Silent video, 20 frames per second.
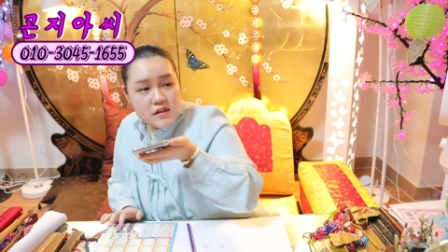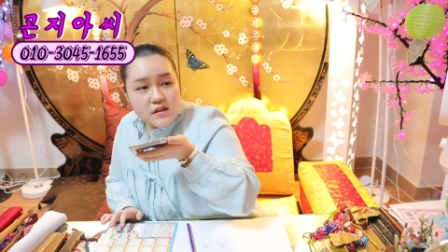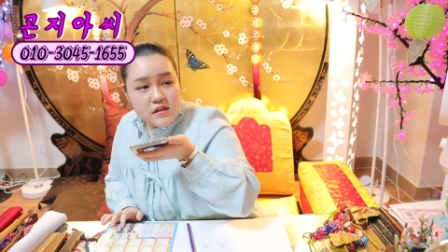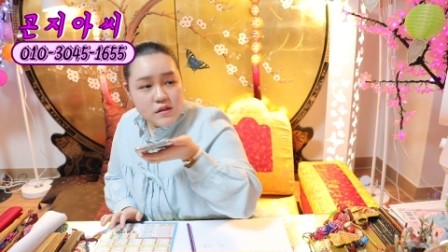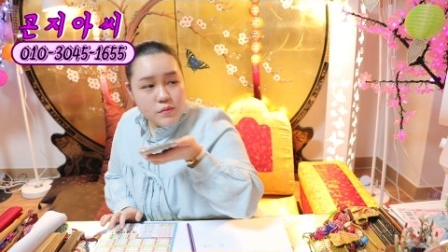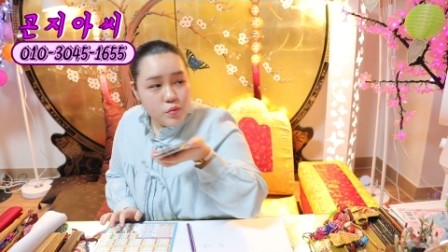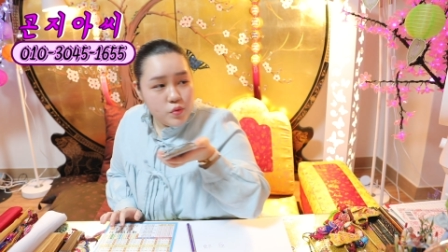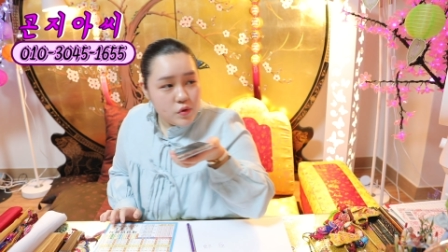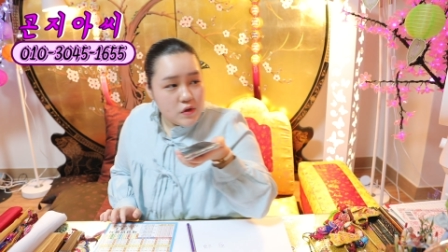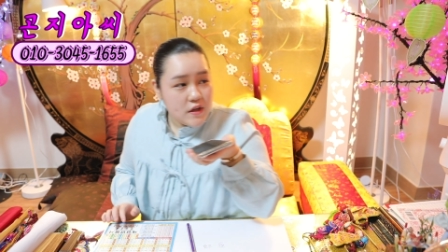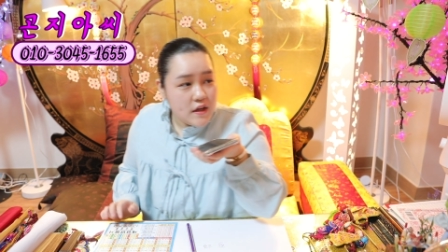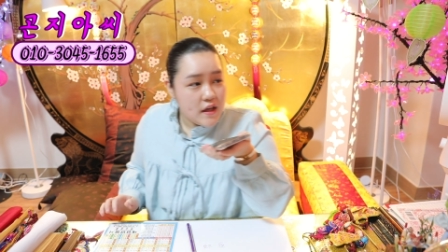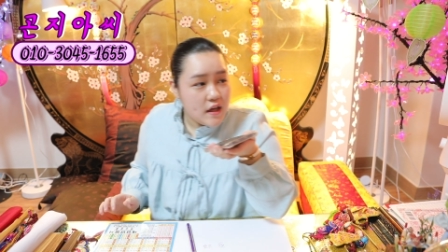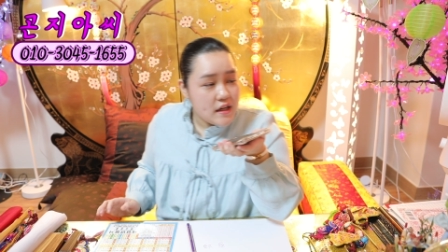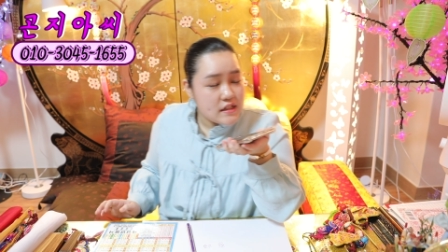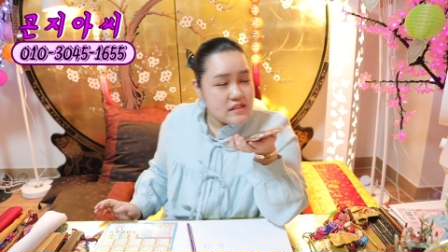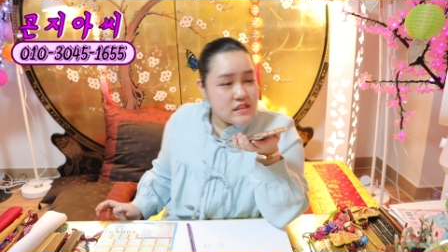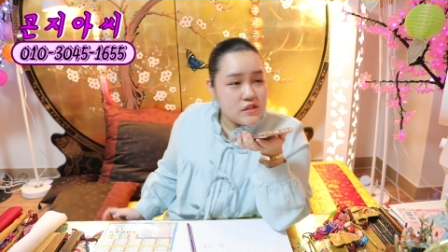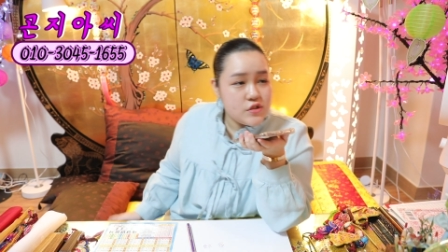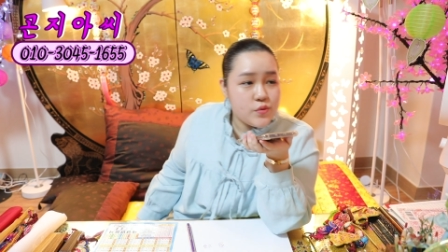하길래 뭐
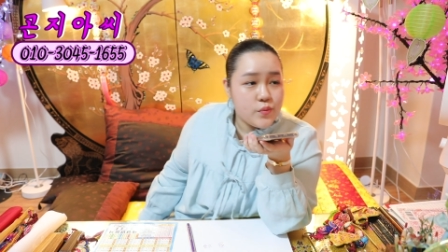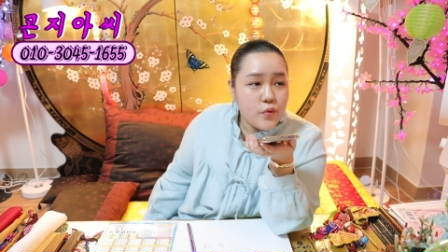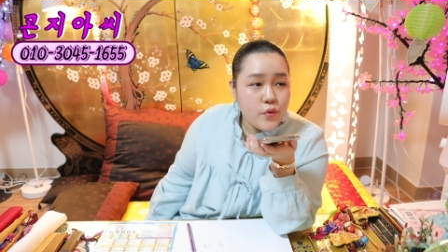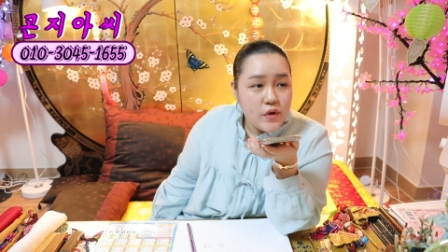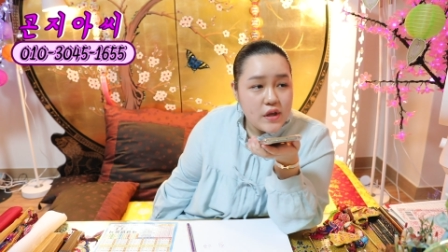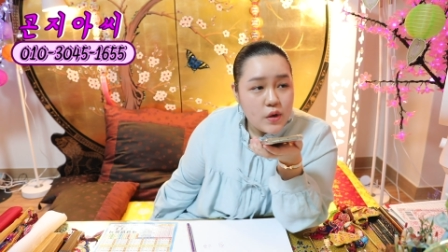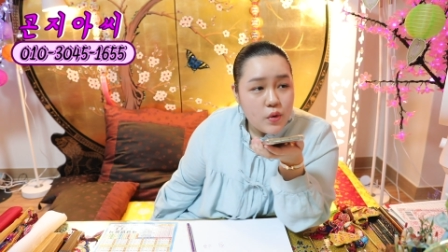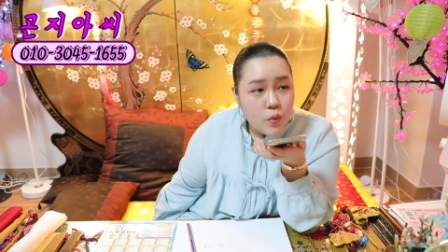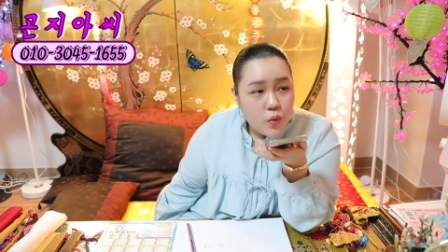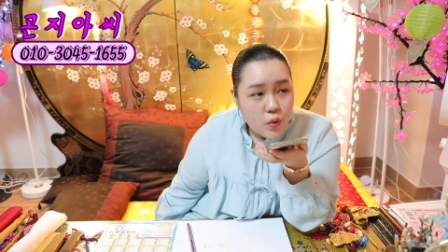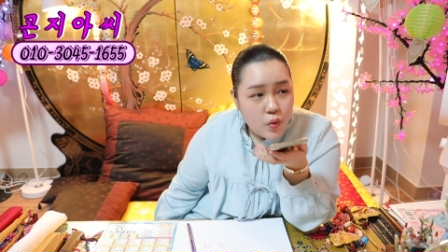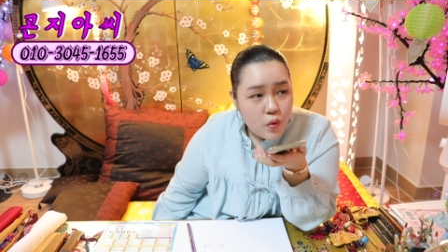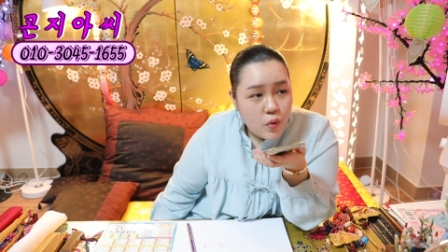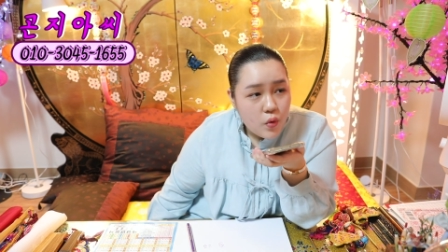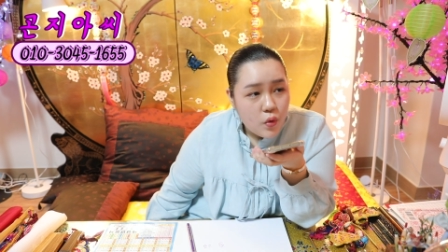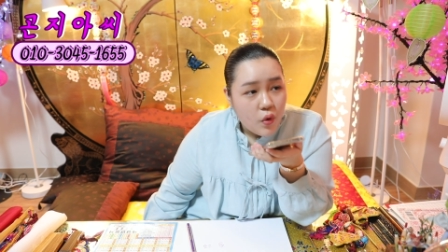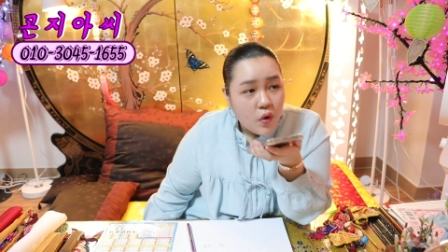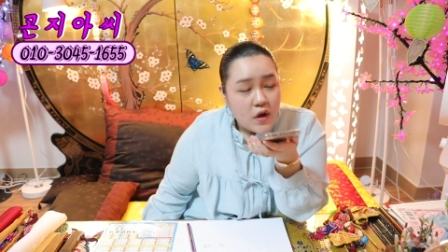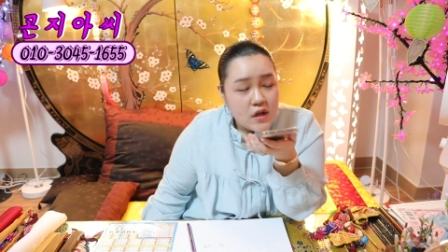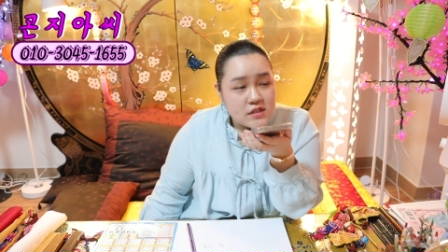기계가치도
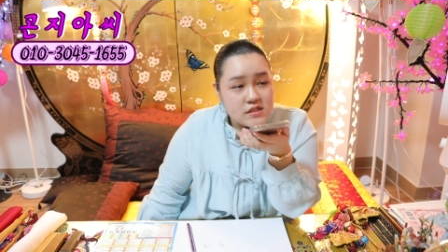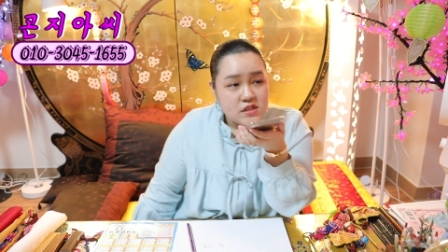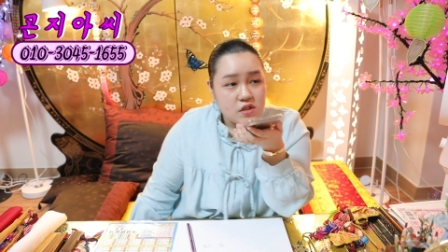보이고